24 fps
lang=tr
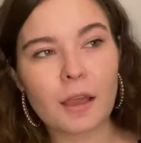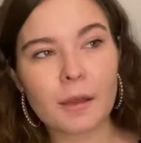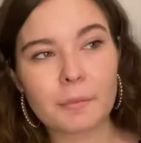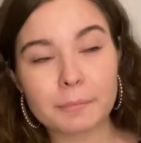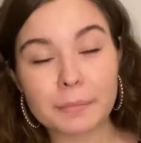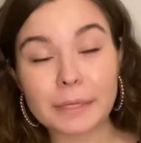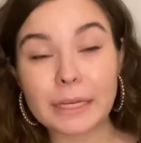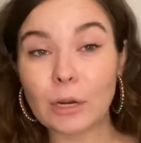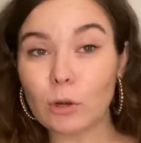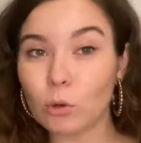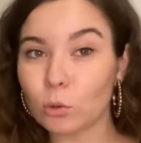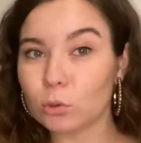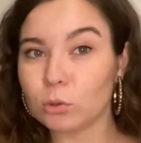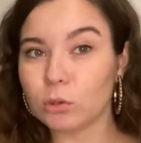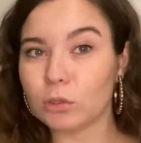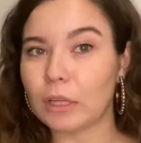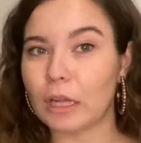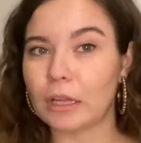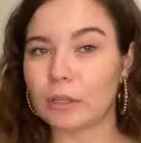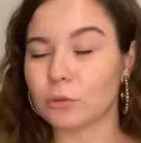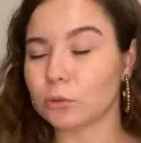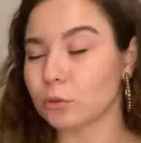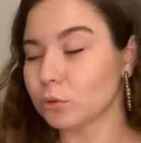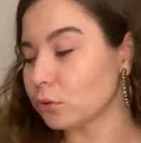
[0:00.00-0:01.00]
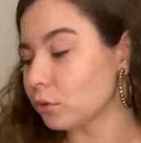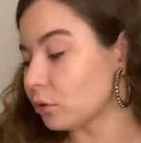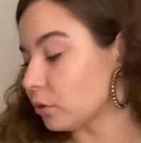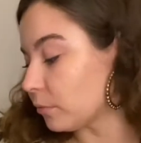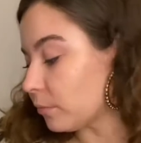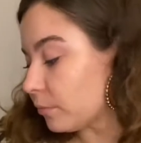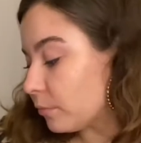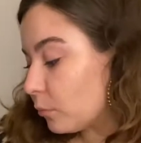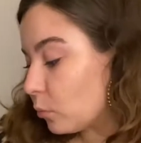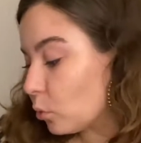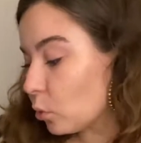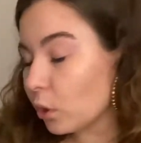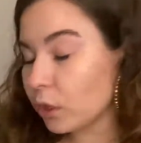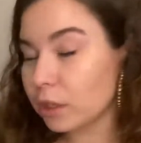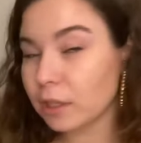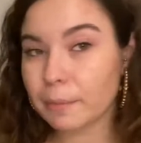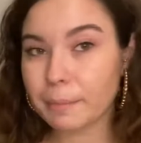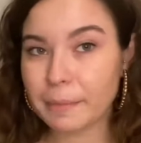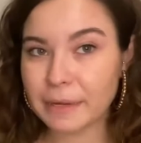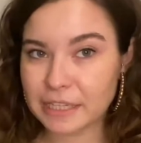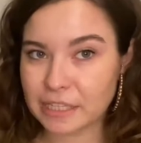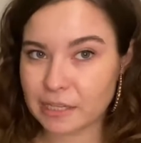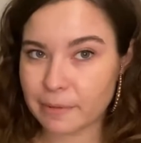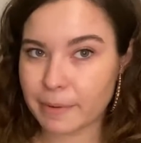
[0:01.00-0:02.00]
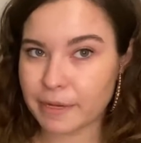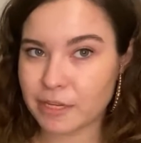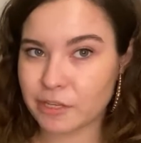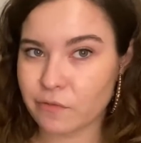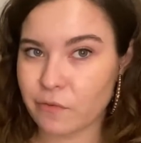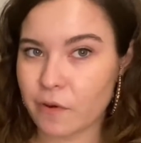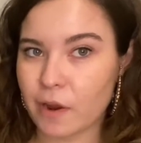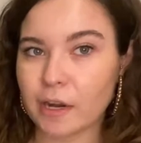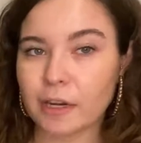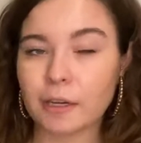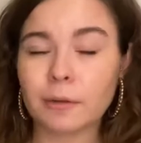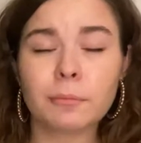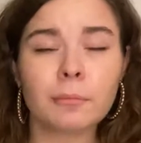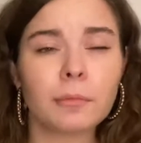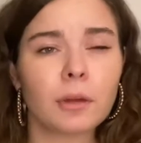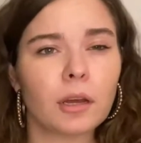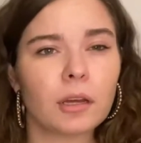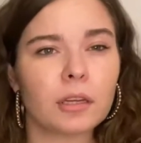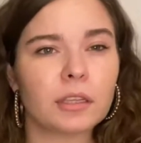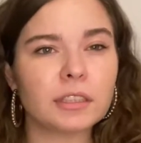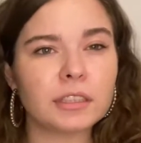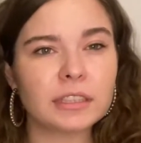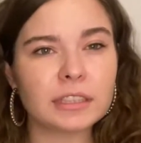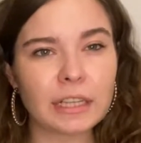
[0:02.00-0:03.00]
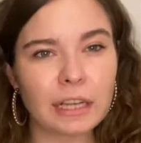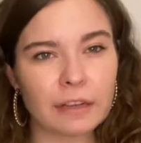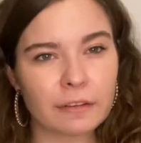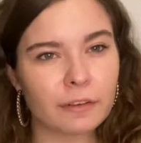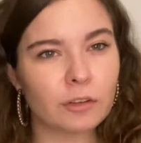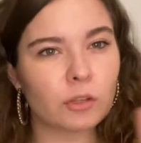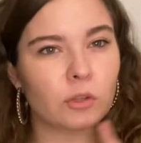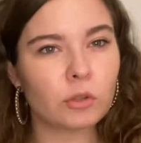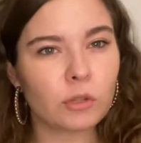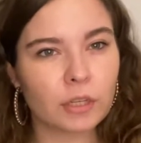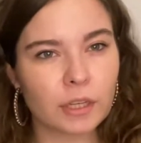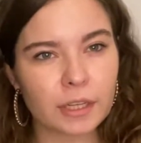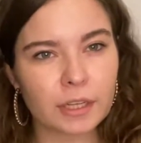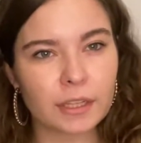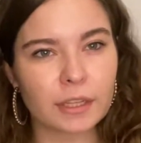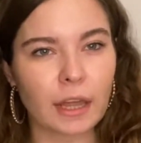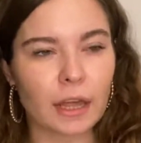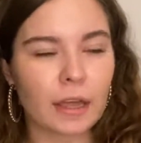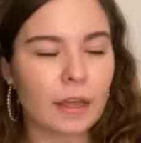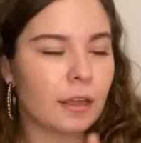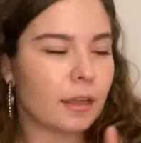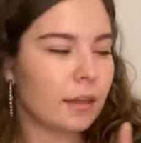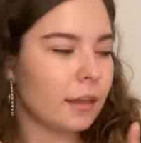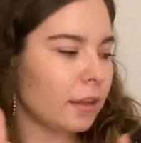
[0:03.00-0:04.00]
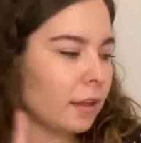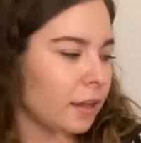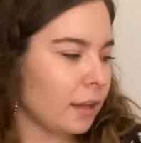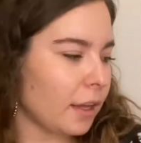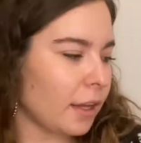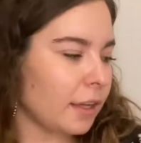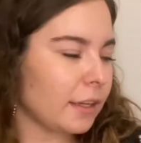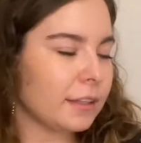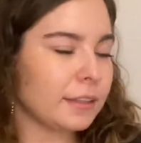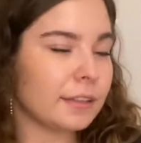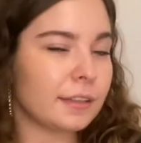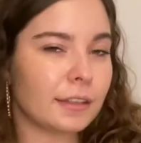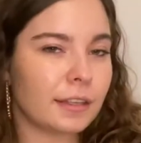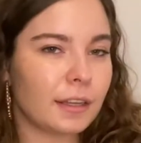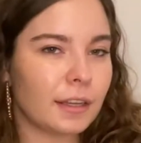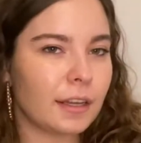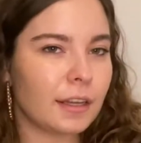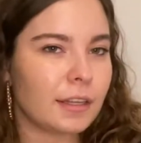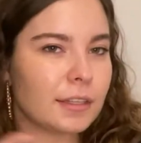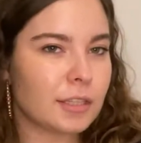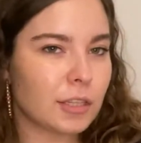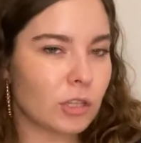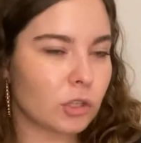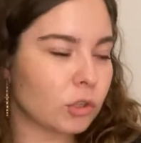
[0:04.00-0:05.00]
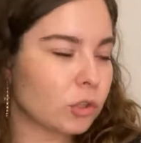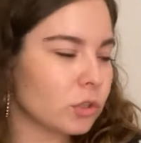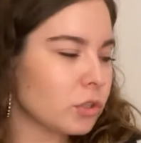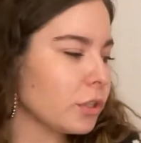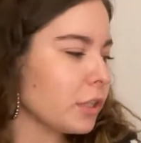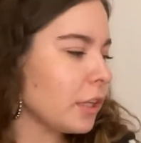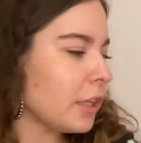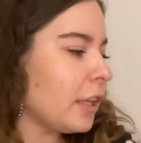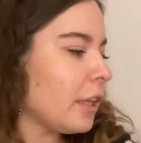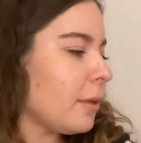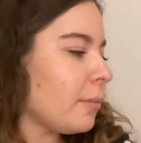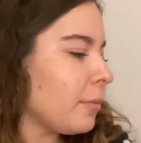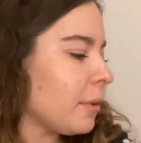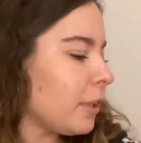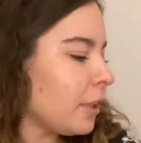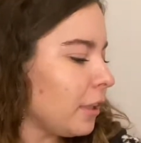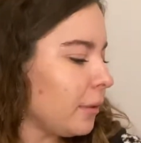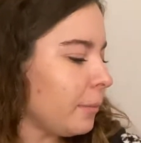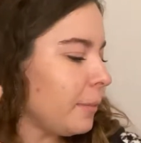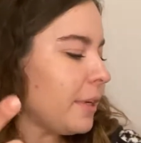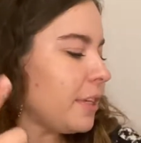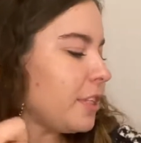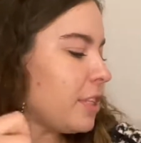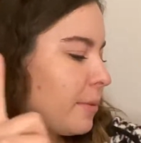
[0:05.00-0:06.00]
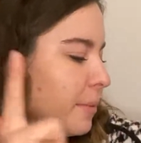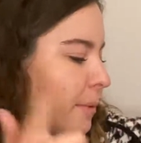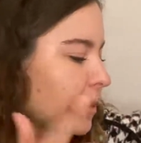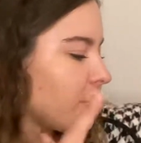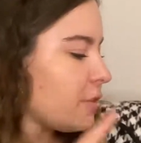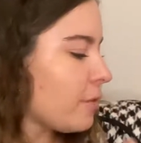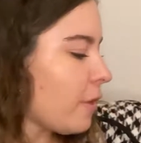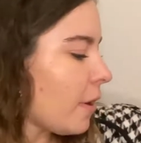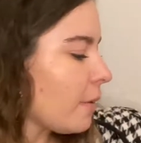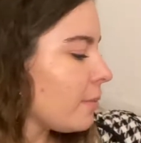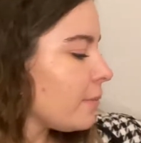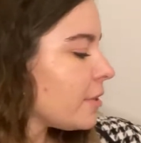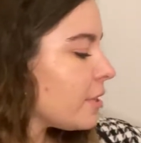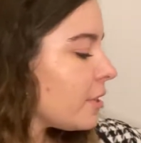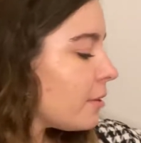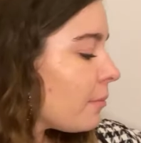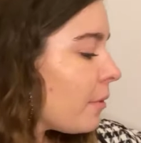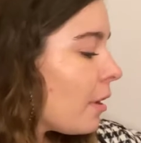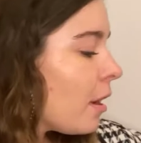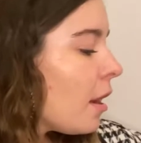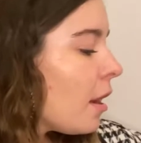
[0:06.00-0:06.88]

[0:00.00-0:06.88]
Biri oldu daha doğrusu. Buna da 5'te 5 verdim. İşler günlere de yani Hesiodos'un kitabından da 5'te 5 vermiştim.